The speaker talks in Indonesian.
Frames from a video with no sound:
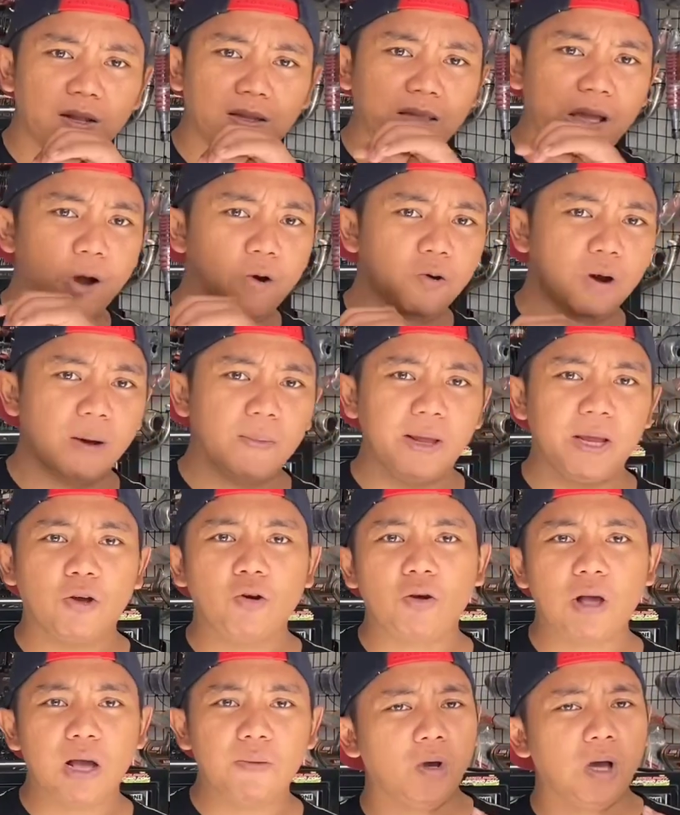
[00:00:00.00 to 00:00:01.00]
tahu namanya
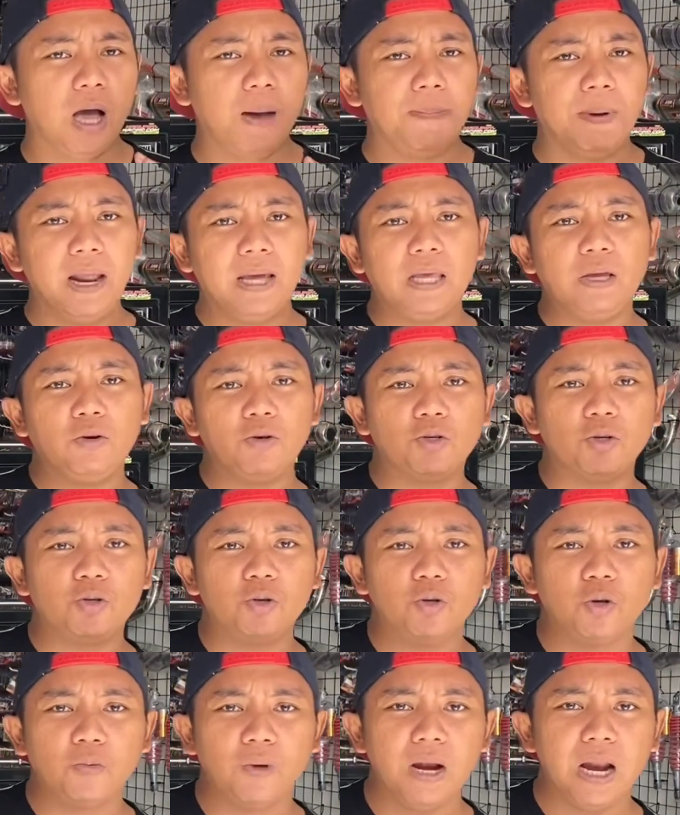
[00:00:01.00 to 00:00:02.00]
kok Karmos apalagi khusus
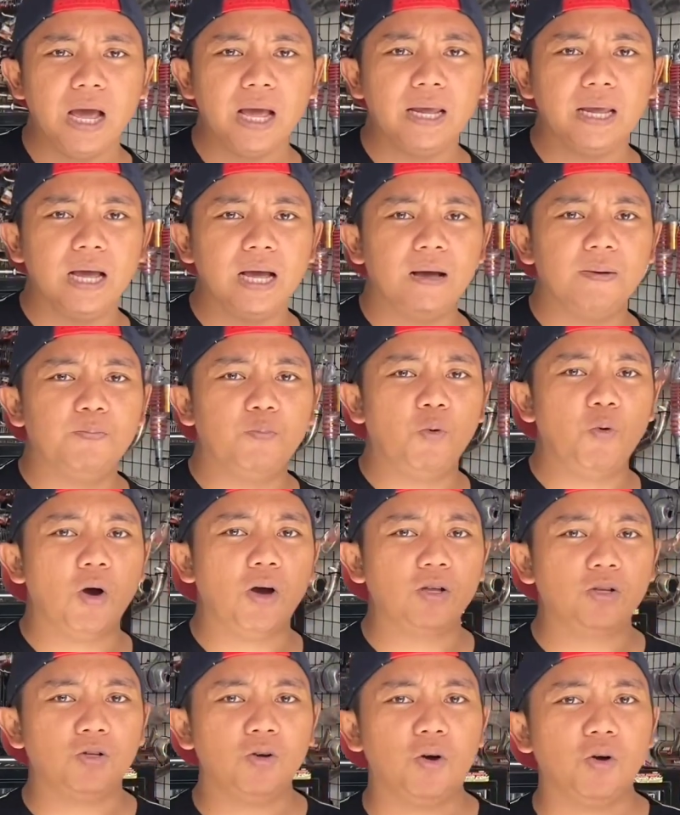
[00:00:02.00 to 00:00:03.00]
untuk wilayah
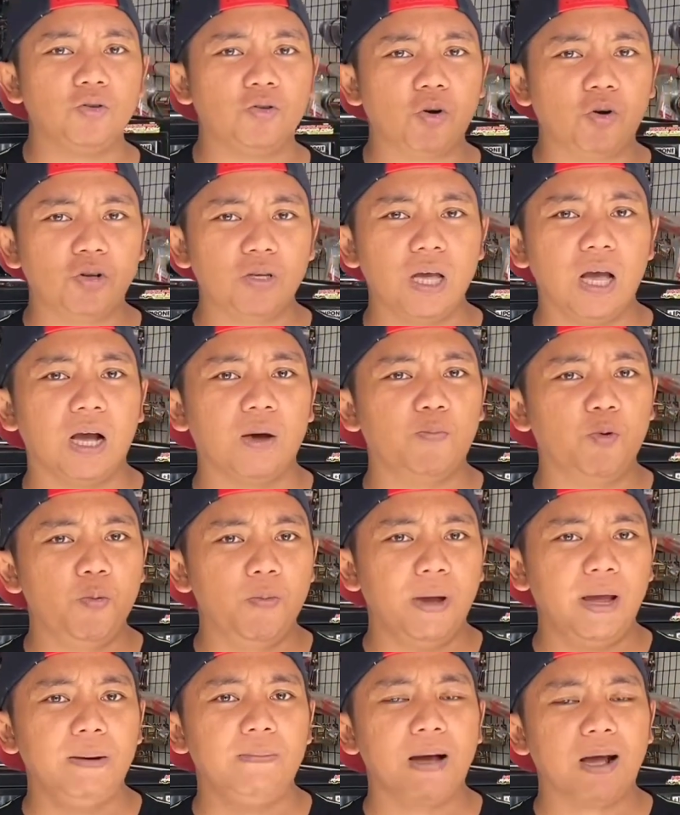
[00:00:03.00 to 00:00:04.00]
Purworejo, Jogja,
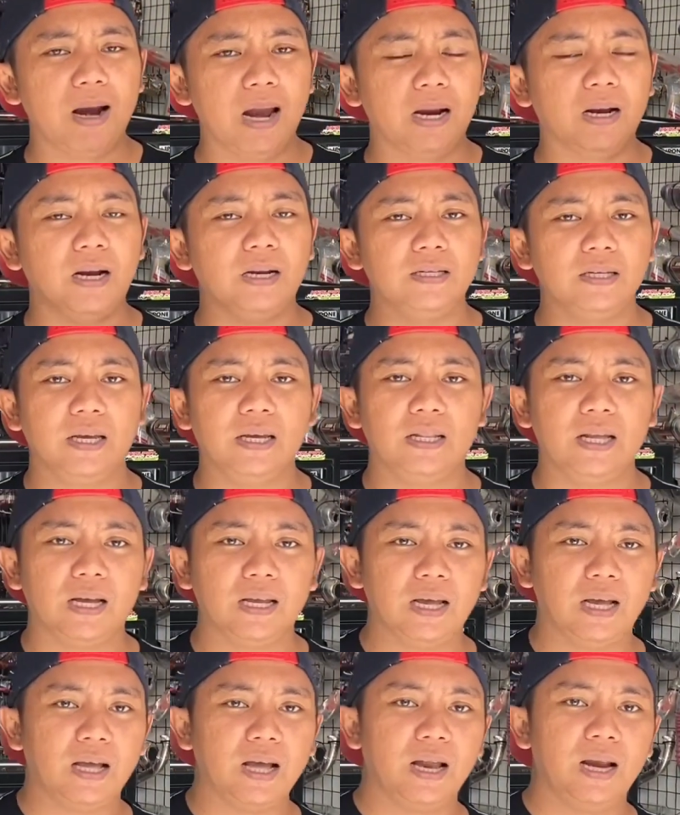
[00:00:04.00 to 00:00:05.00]
Kebumen, Magelang dan
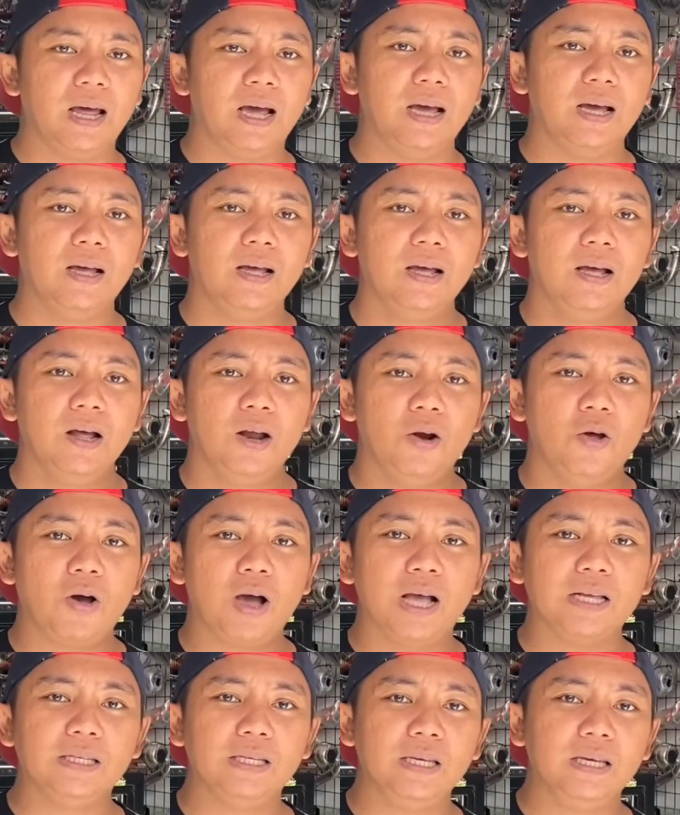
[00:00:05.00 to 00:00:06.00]
sekitarnya karena
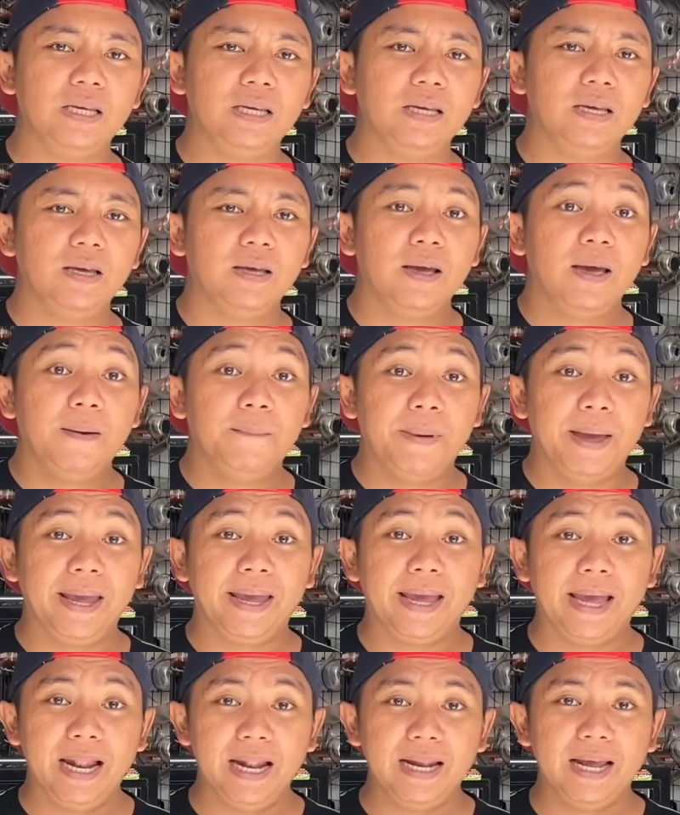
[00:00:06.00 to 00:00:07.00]
lokasi
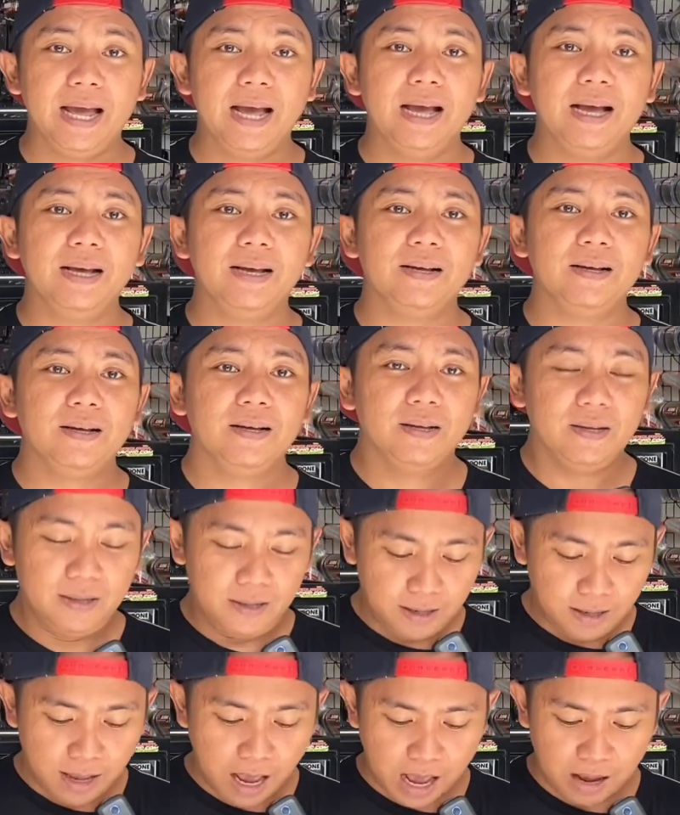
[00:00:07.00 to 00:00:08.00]
bengkelnya
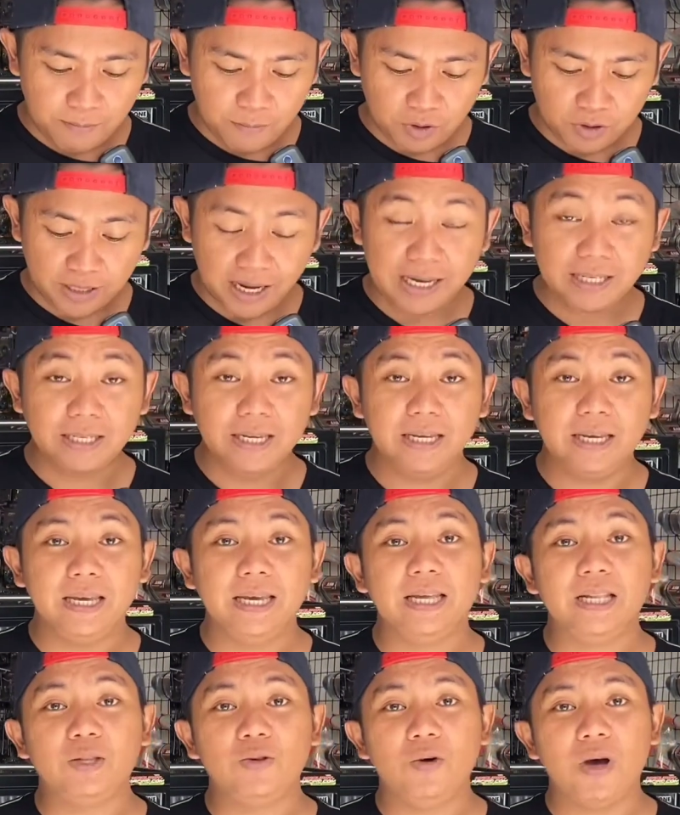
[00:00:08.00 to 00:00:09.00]
Karmos Racing
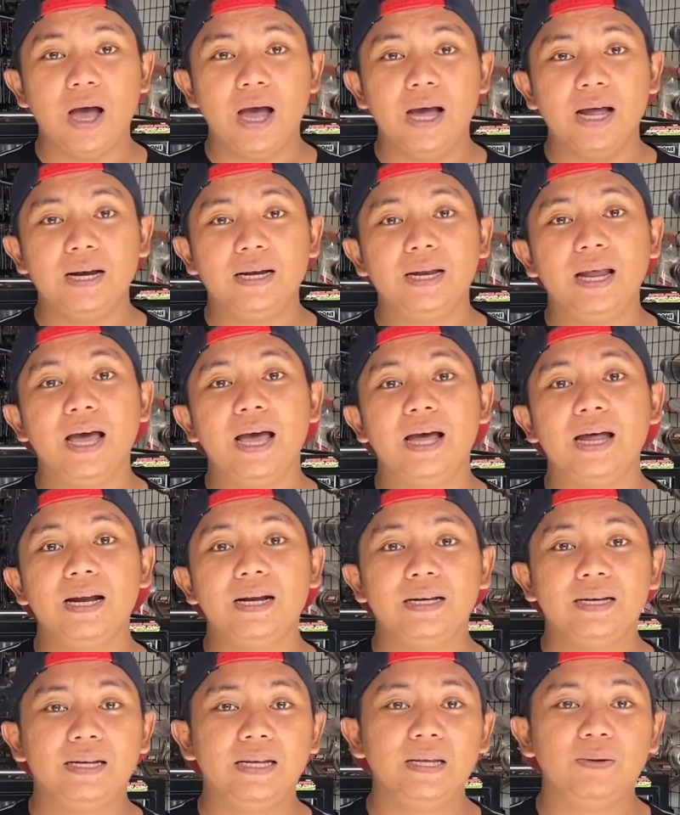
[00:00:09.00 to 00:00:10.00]
itu
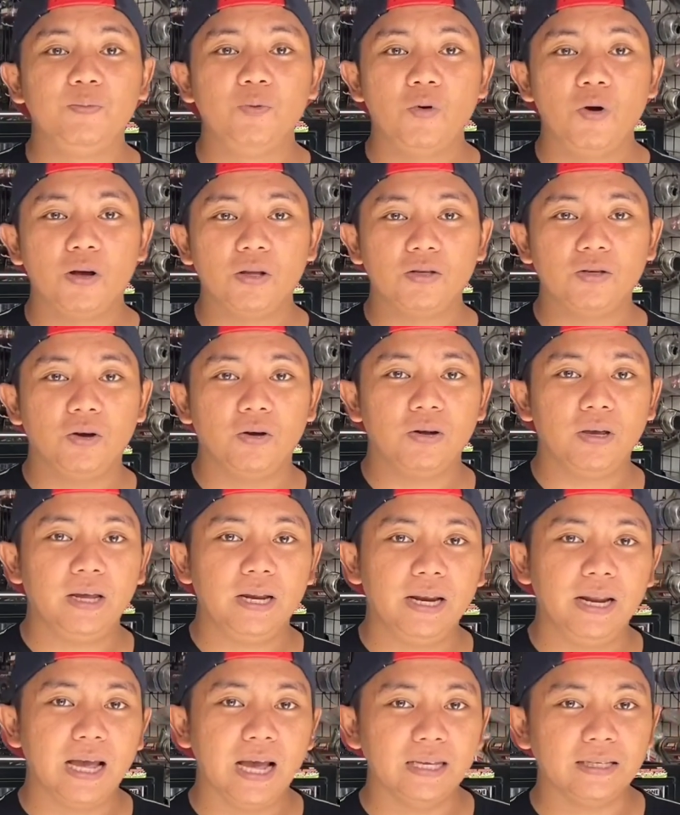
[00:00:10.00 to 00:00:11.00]
ada di Purworejo
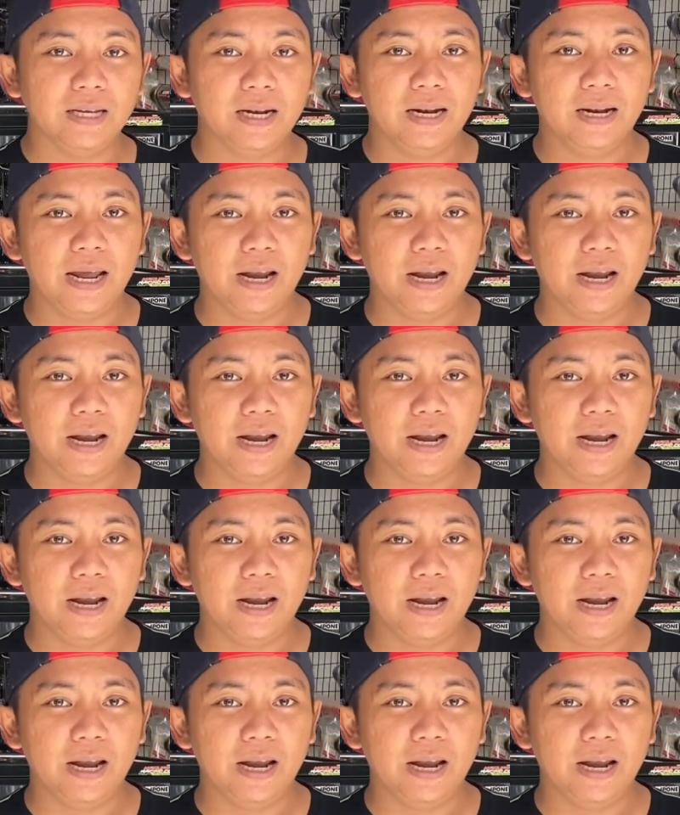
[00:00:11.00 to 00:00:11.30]
ini hasil